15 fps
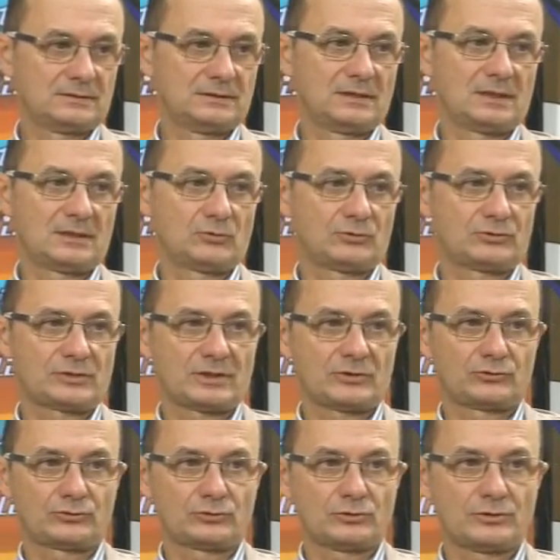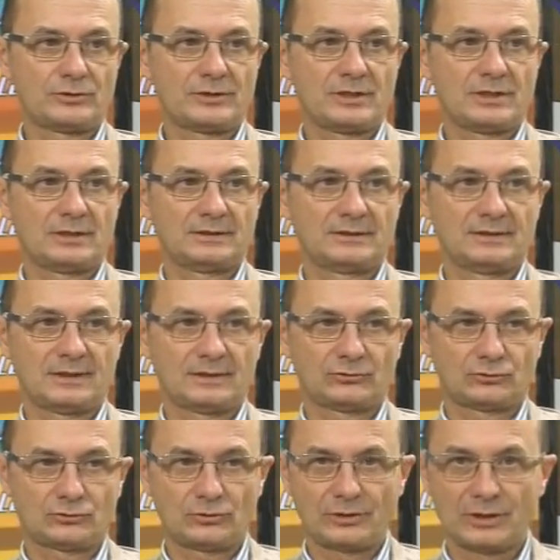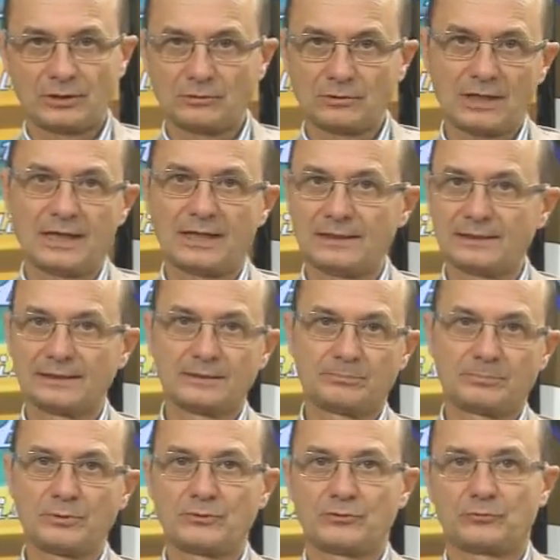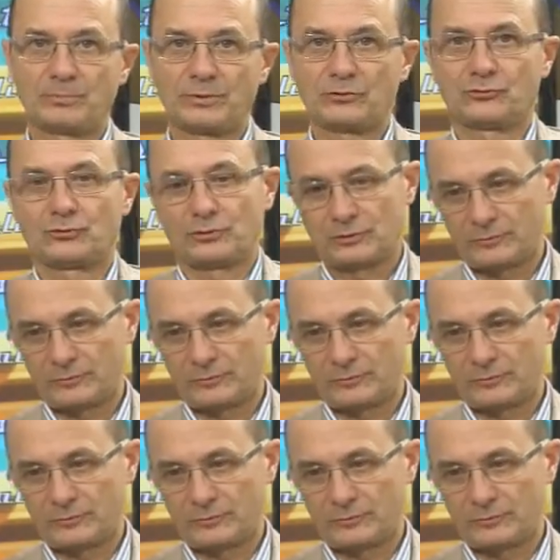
della nostra storia, della storia locale che poi spesso